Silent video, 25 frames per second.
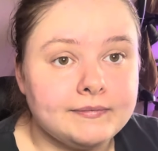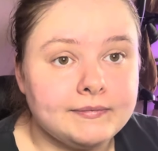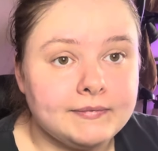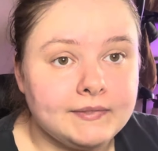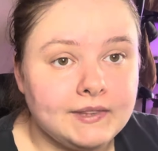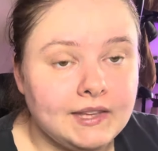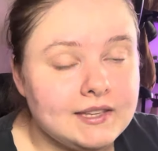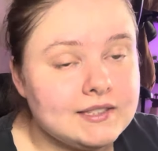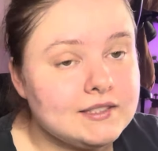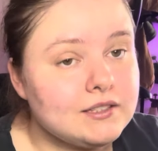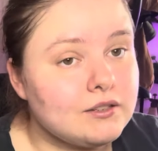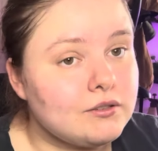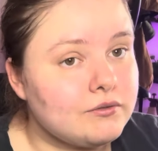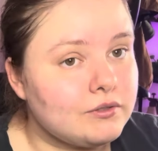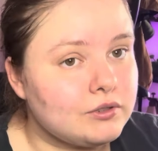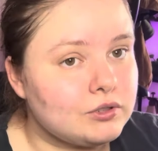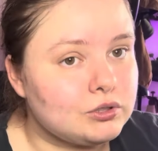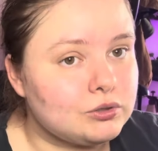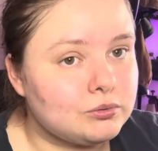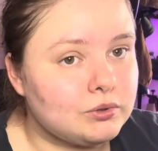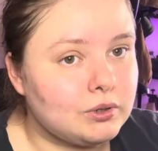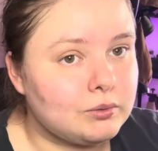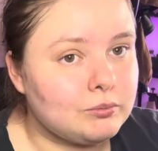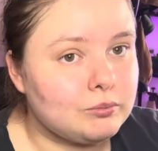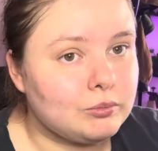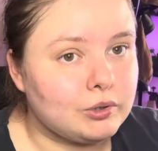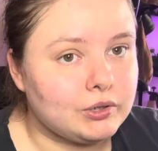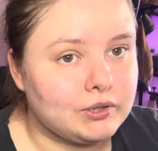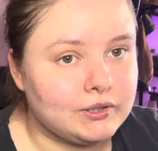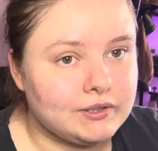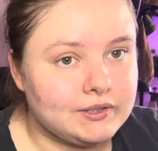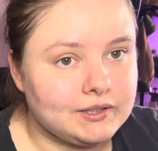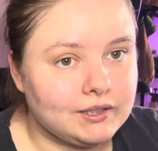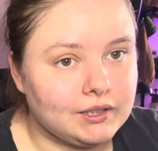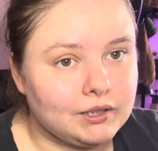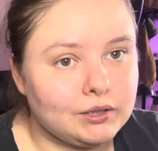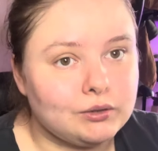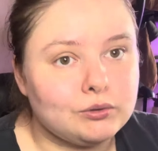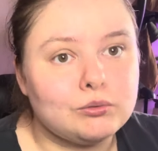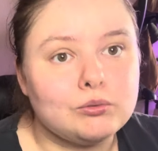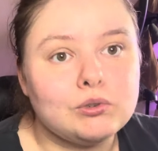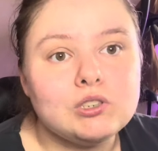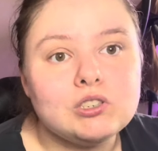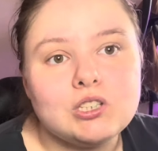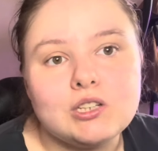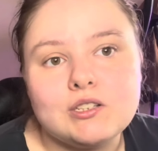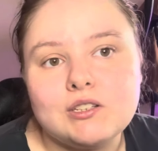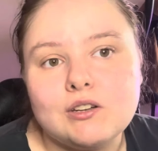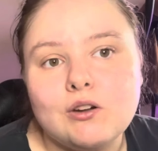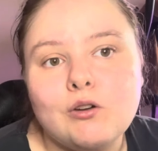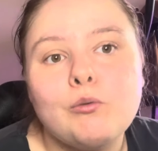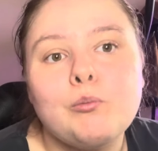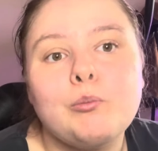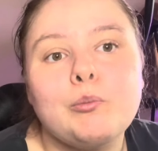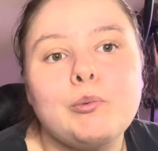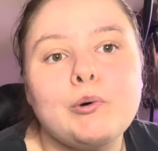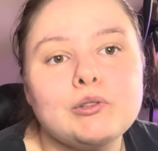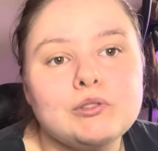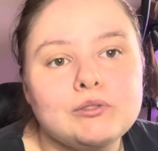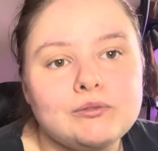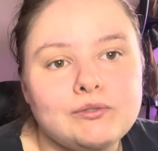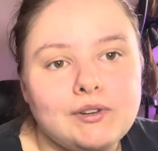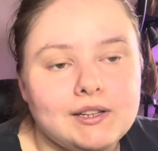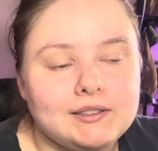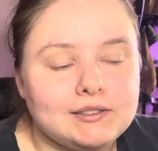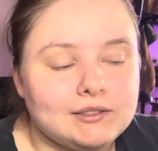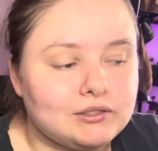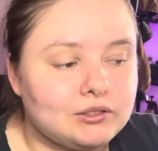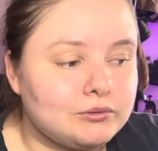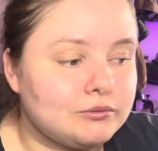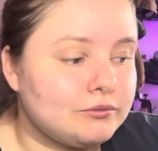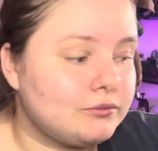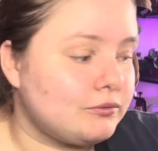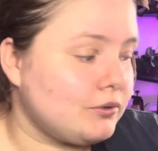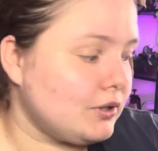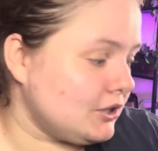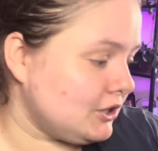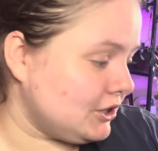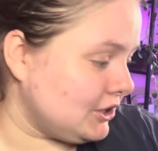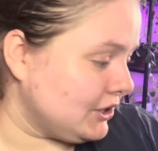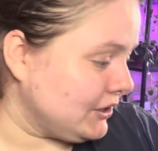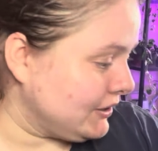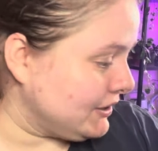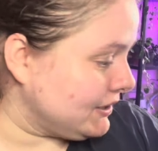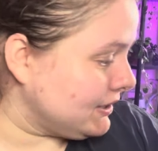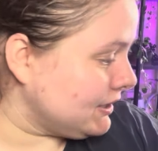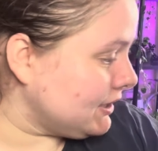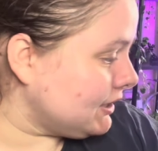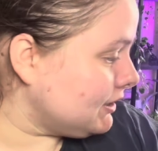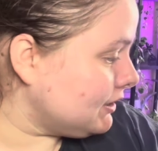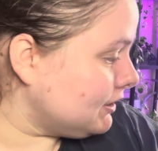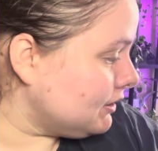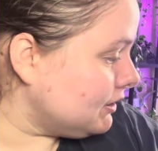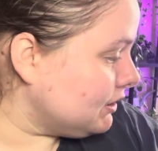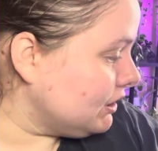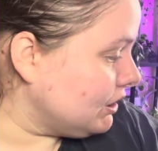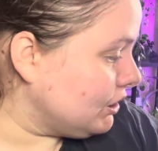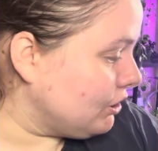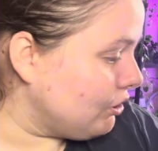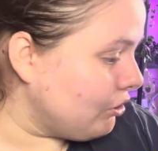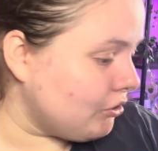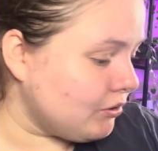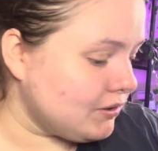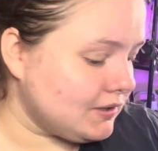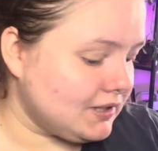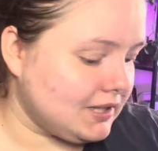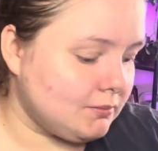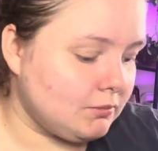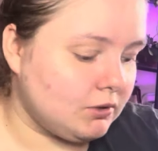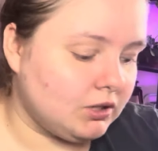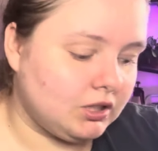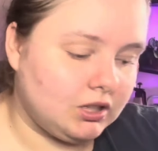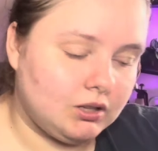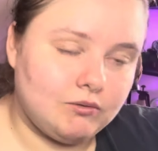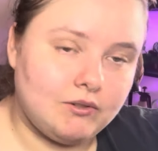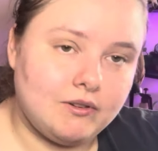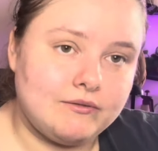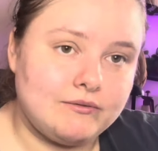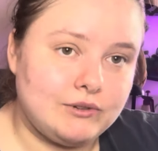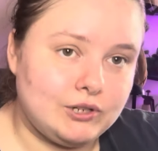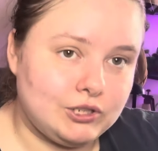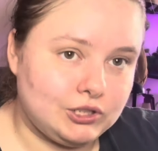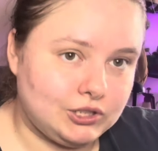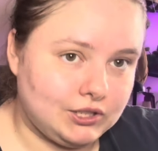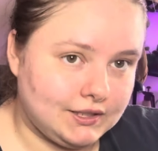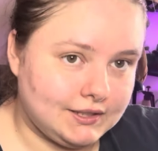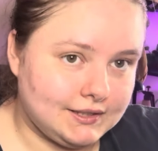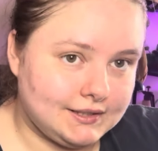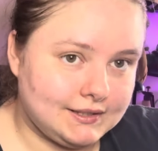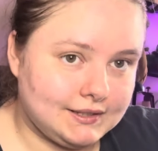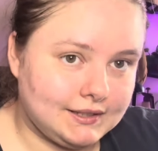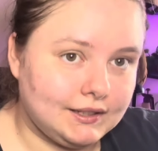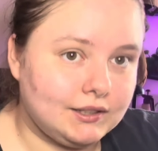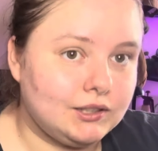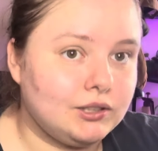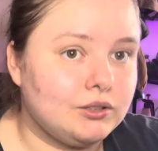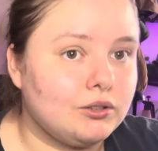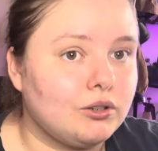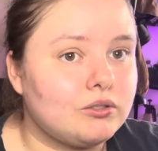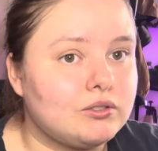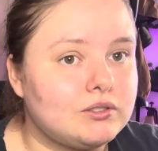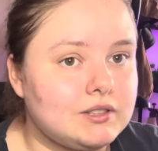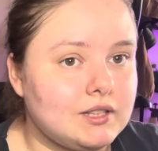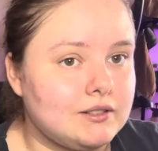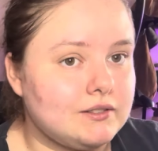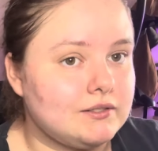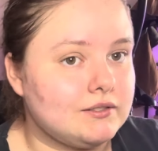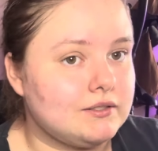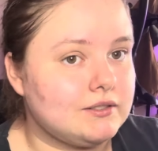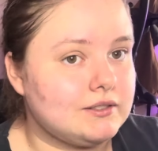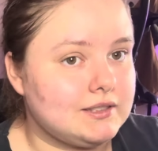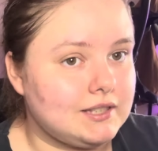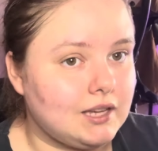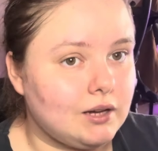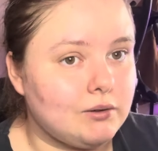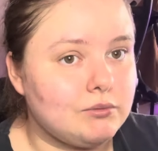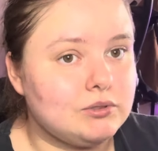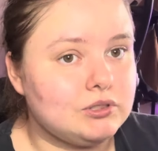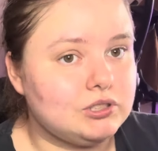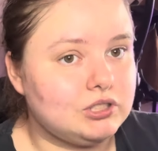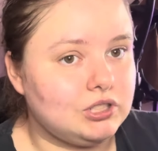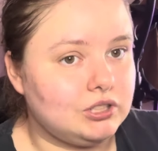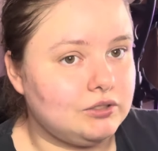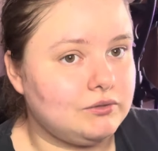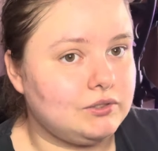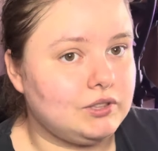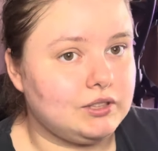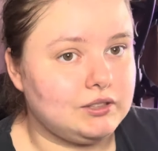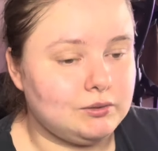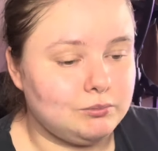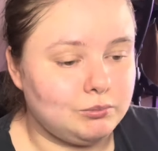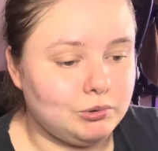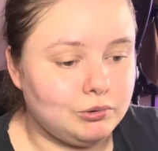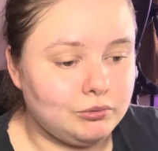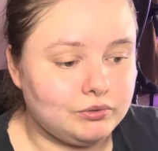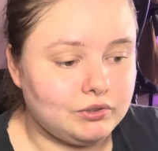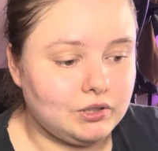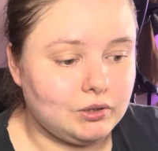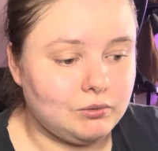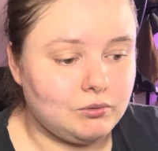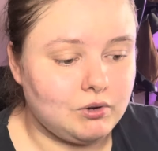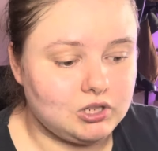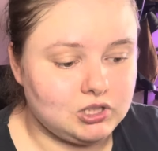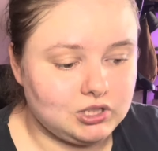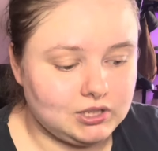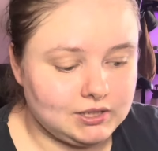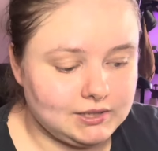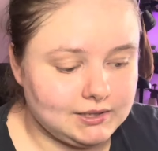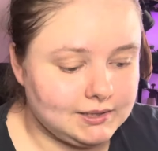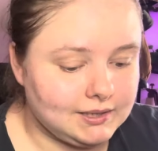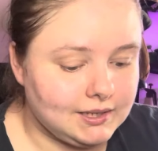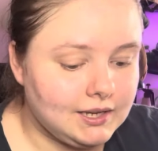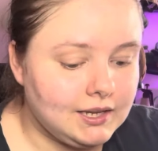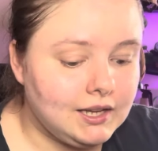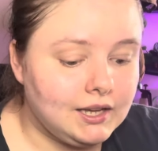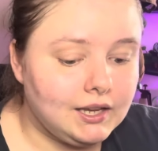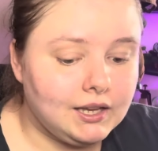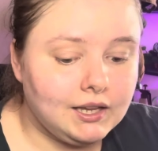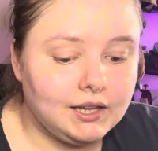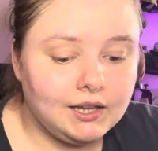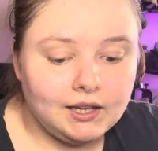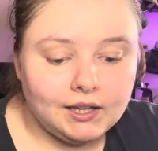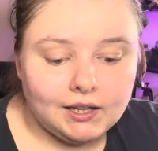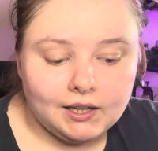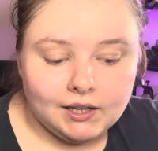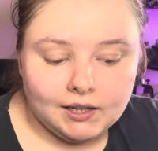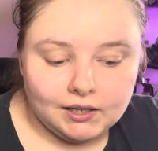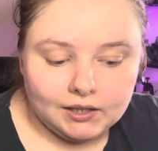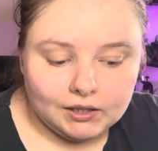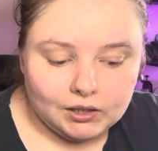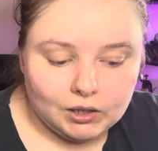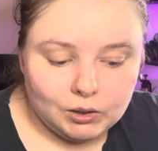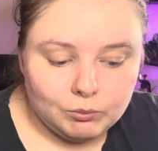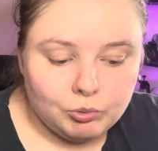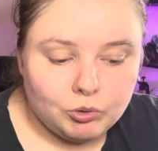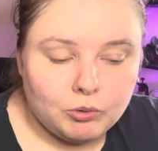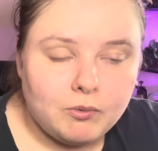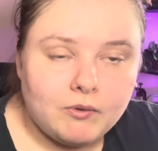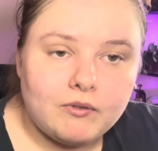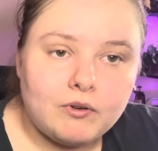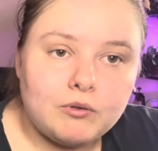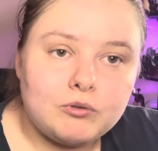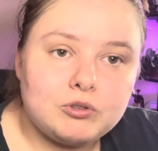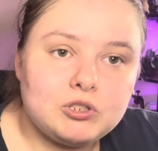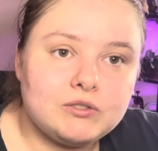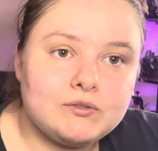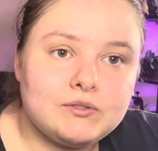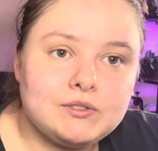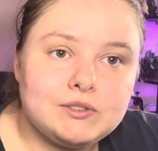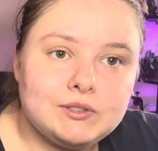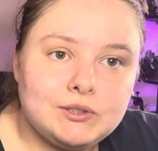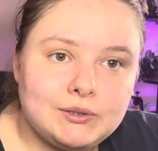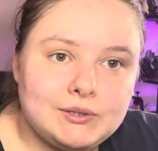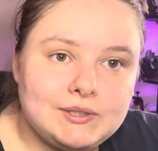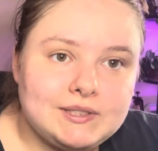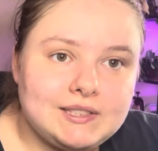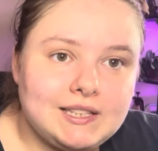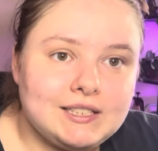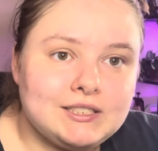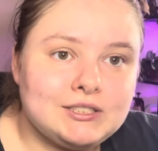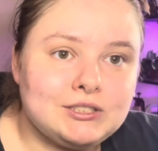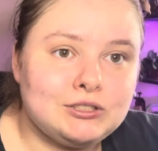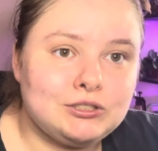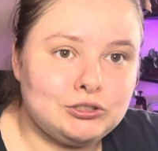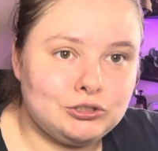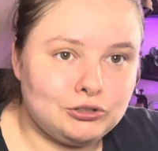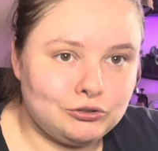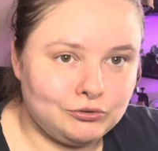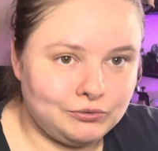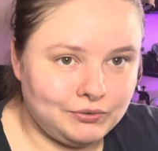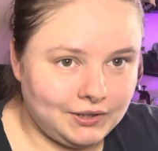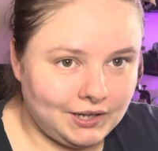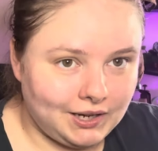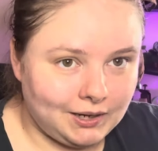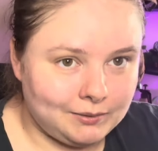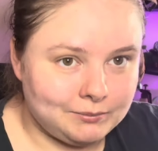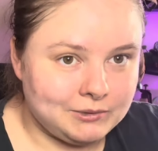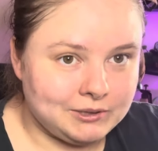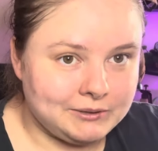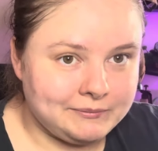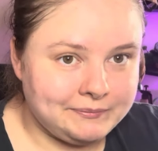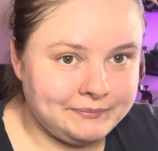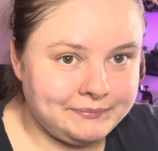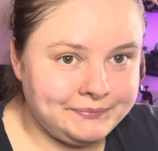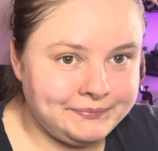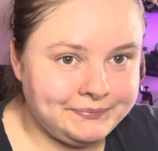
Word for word: nie zauważyłam Morisa, który siedział pod wanną w łazience i go zamknęłam w łazience. I on ten cały dzień wtedy był w tej łazience i próbował się wydostać drzwiami.